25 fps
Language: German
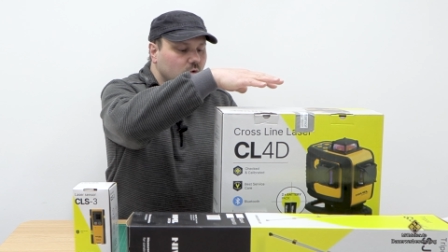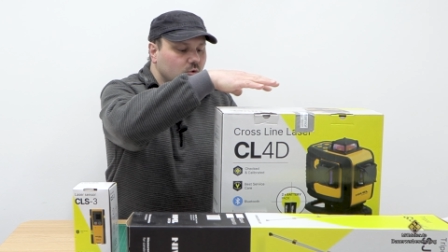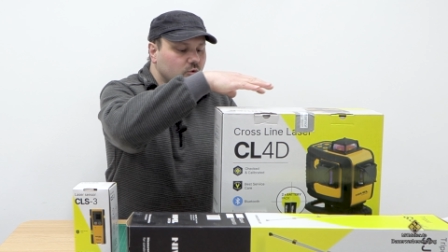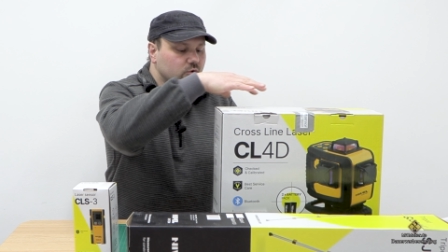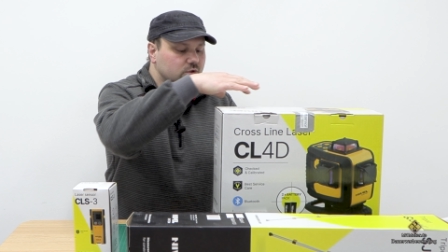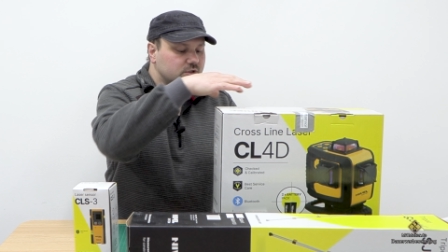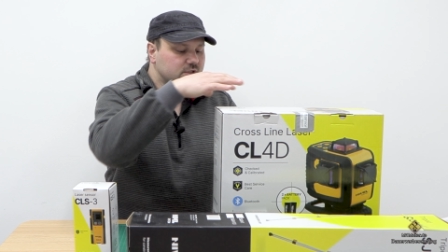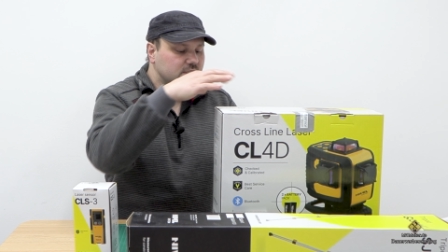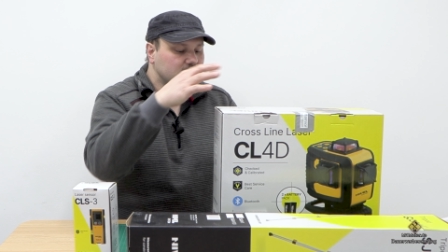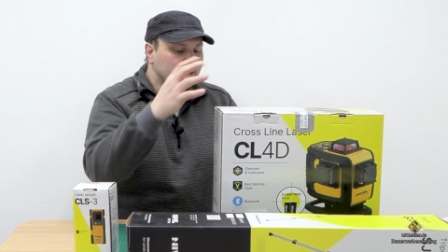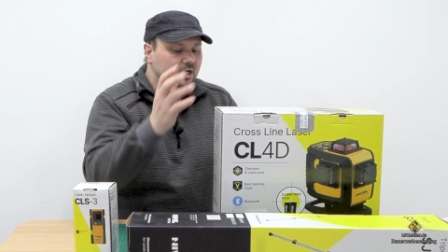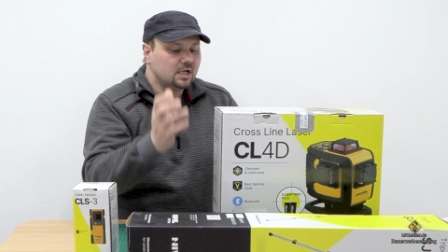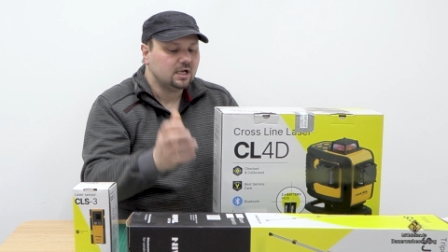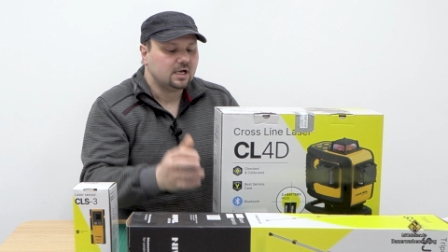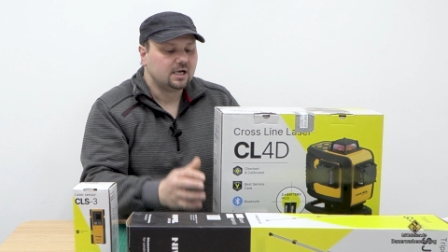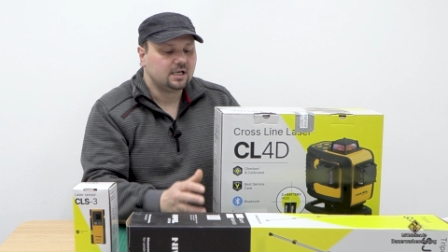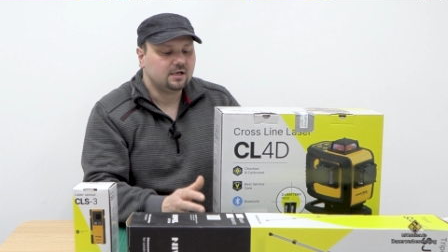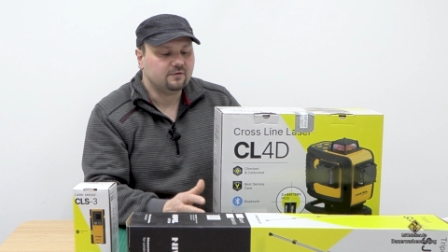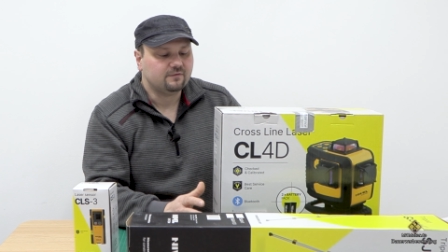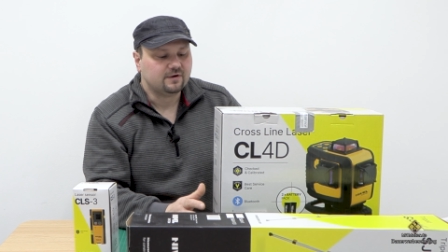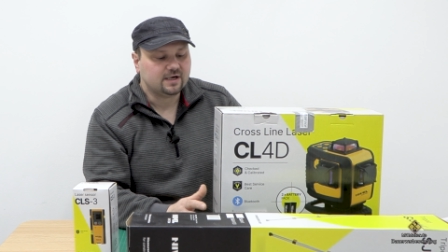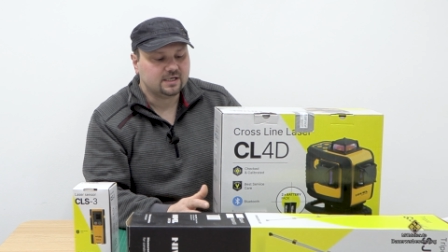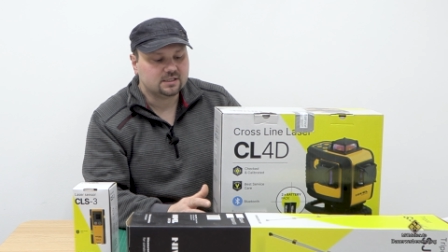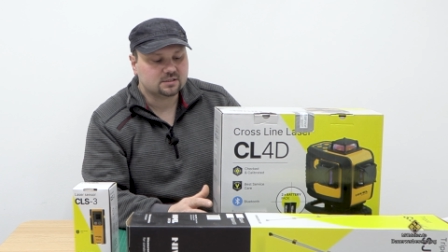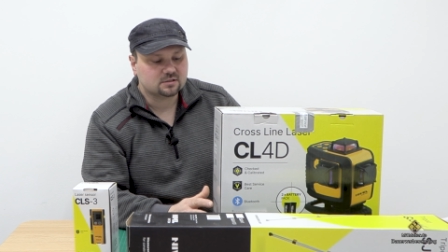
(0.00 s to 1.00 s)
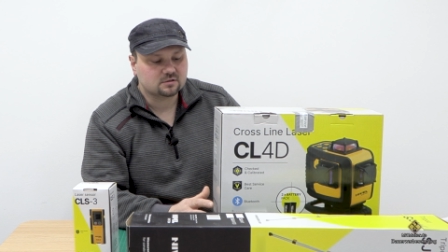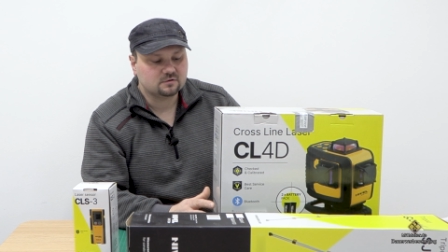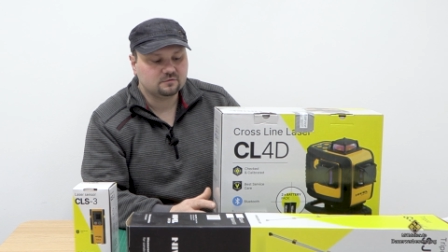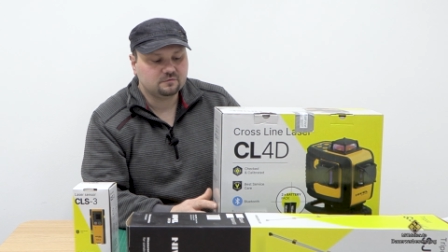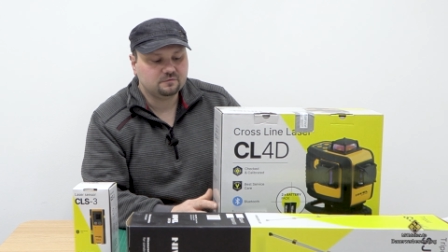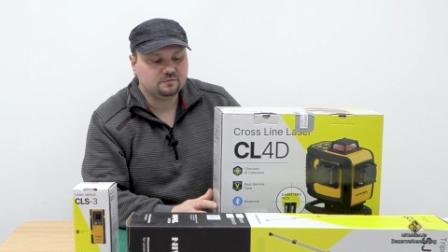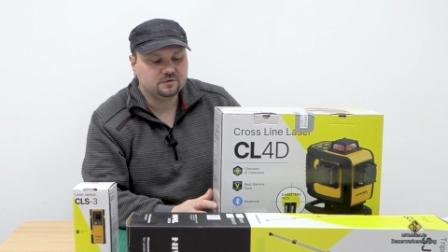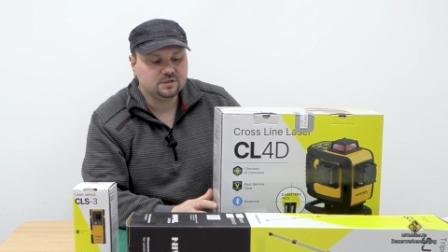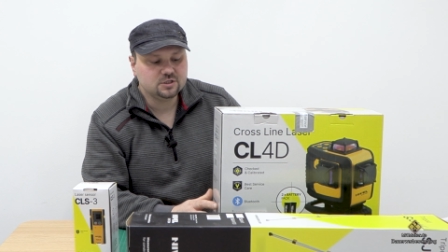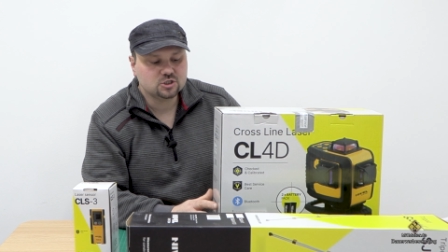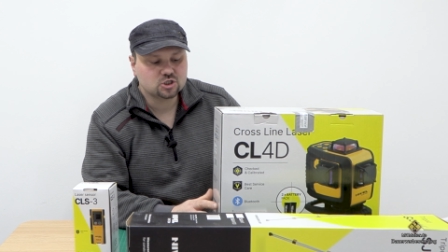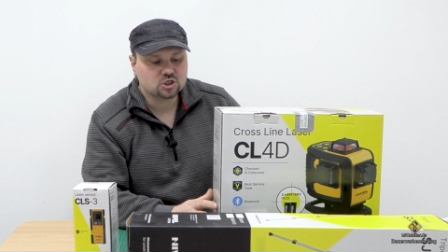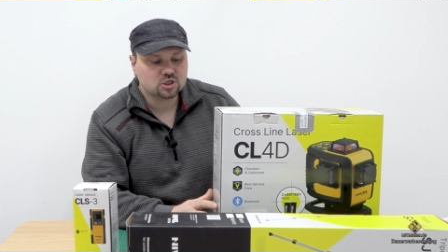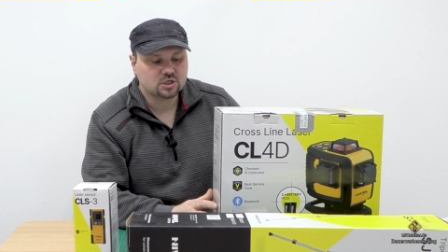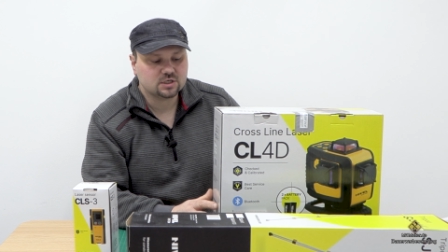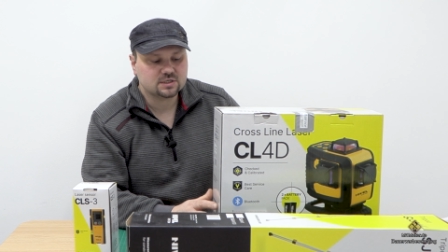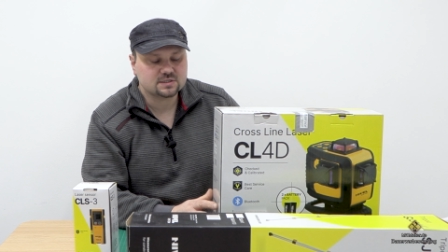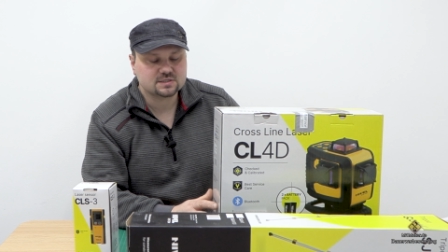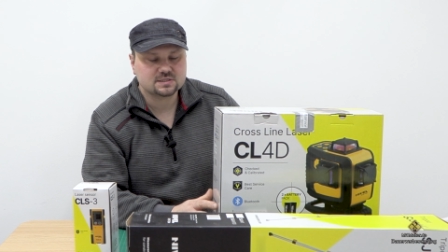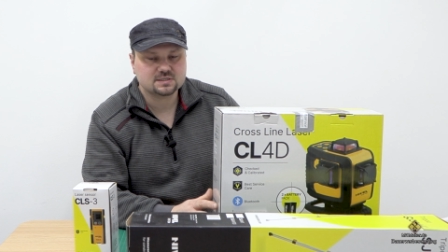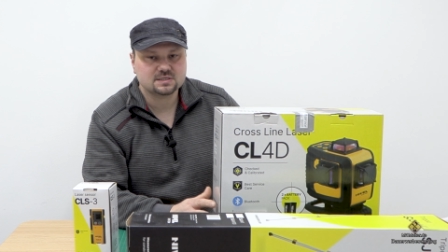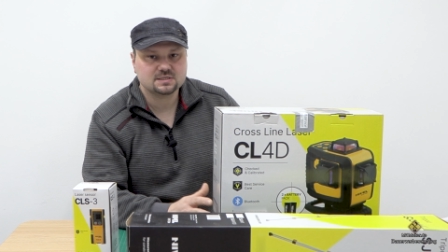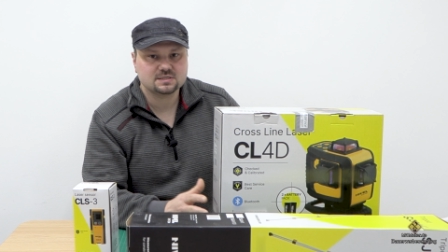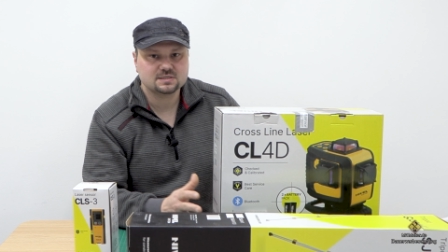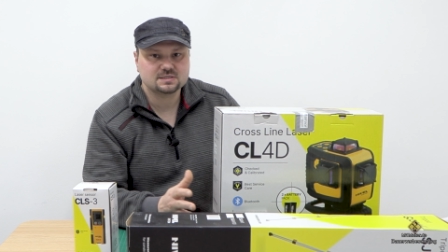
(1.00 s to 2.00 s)
und alle weiteren
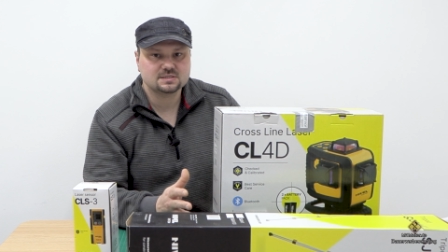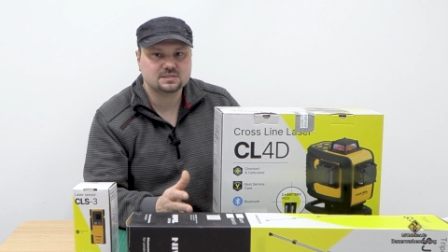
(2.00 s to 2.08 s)
Features